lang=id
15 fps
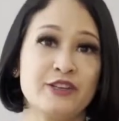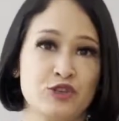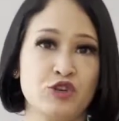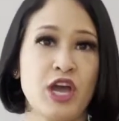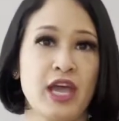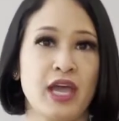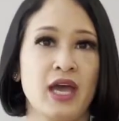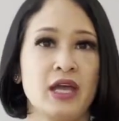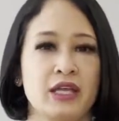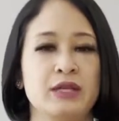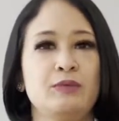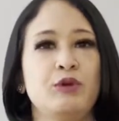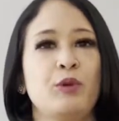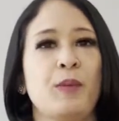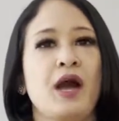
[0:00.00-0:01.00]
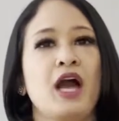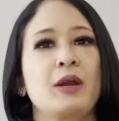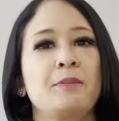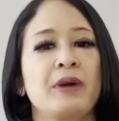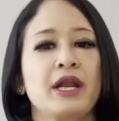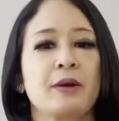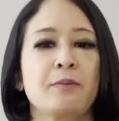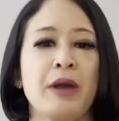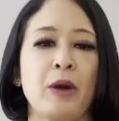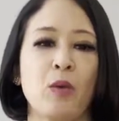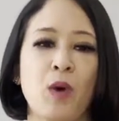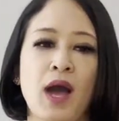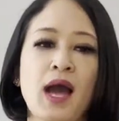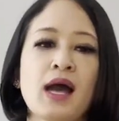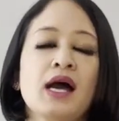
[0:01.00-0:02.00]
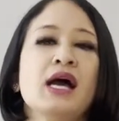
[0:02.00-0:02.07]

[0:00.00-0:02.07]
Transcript: juga ya, ini merupakan merek mewah